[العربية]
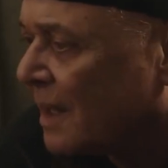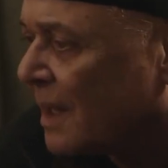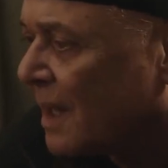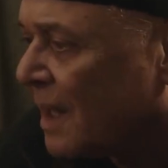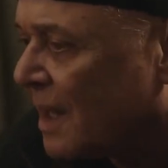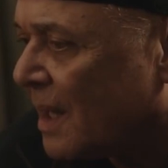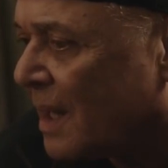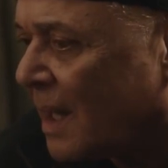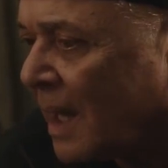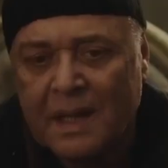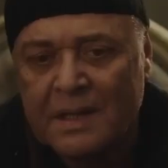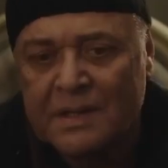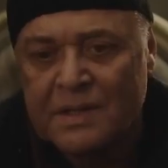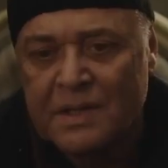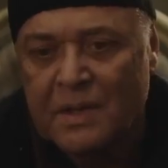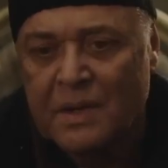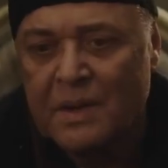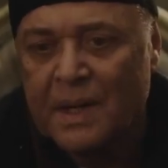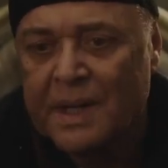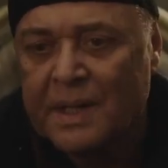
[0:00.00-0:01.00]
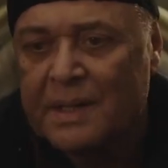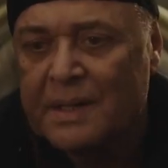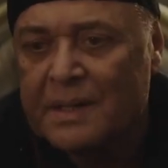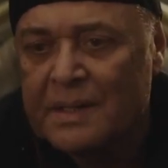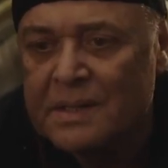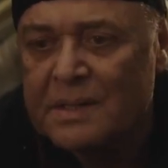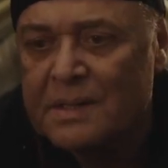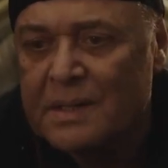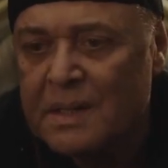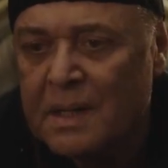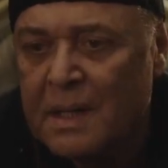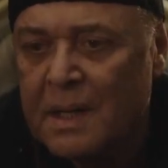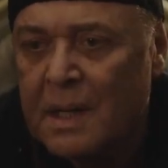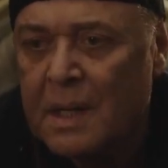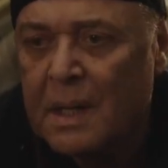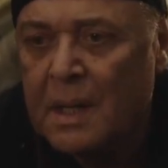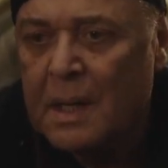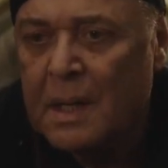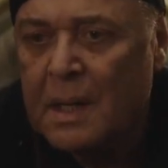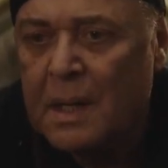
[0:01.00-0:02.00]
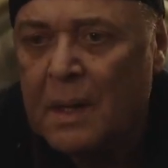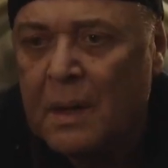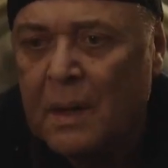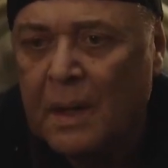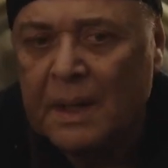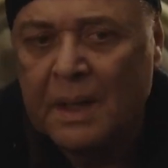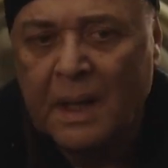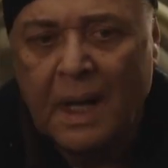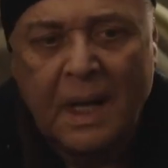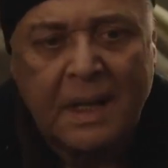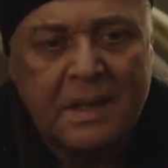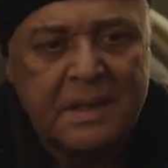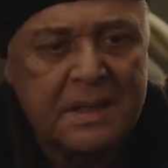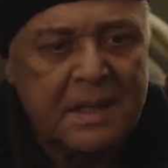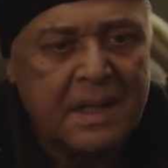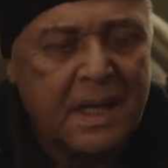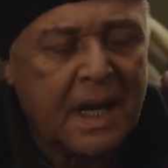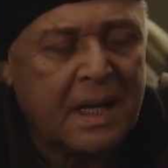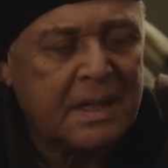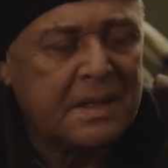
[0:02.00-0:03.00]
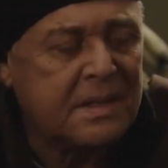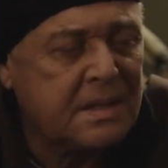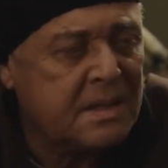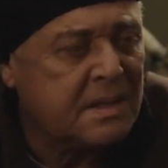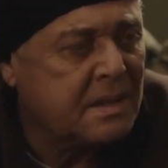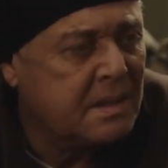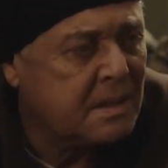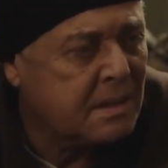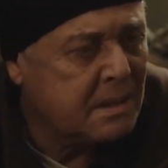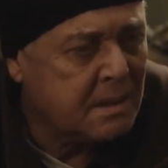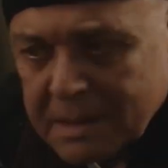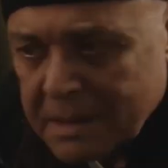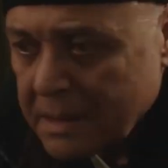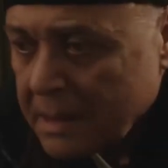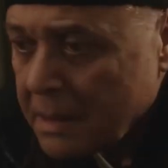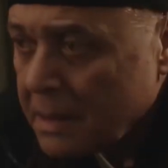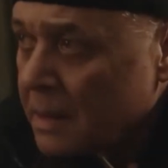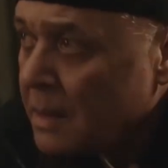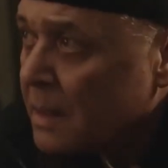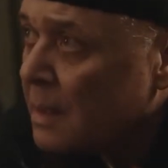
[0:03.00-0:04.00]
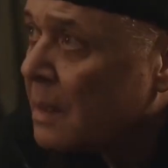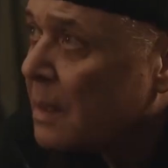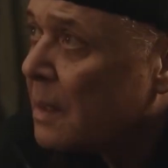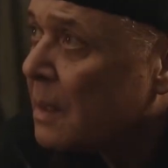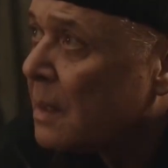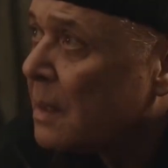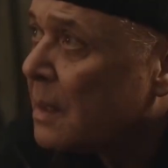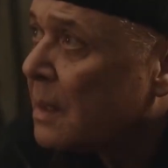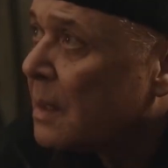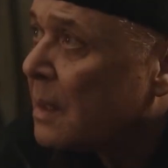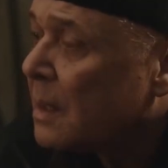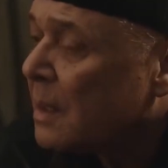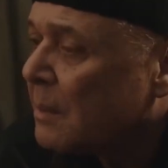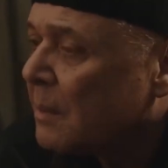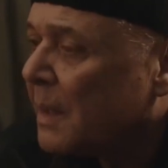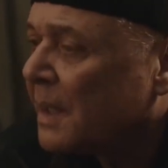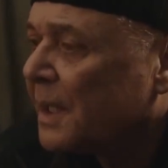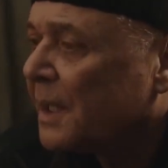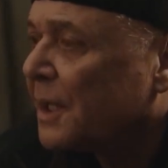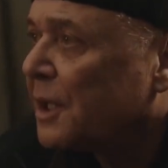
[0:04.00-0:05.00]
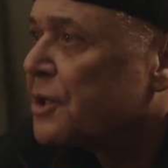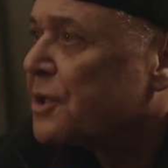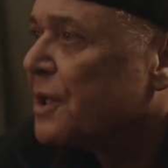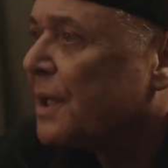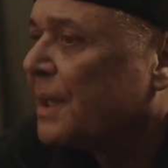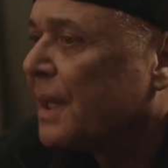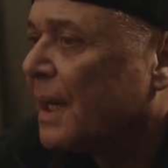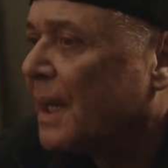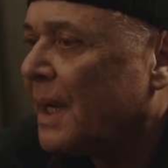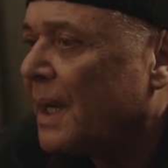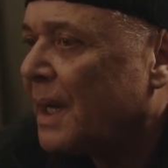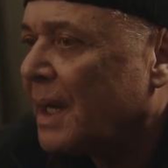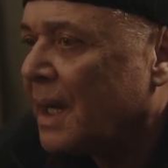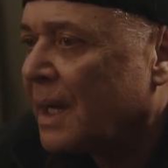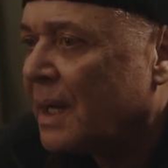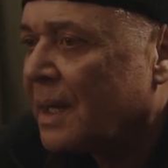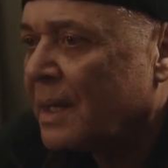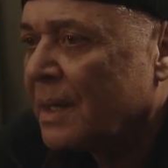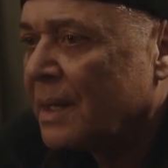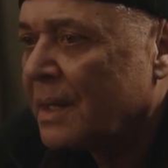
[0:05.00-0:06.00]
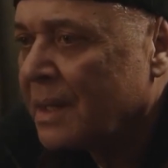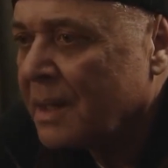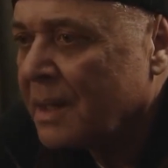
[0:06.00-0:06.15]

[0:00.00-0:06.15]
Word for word: كان ده حظي كويس والله حظي نحس ما أنا اللي شلت الليلة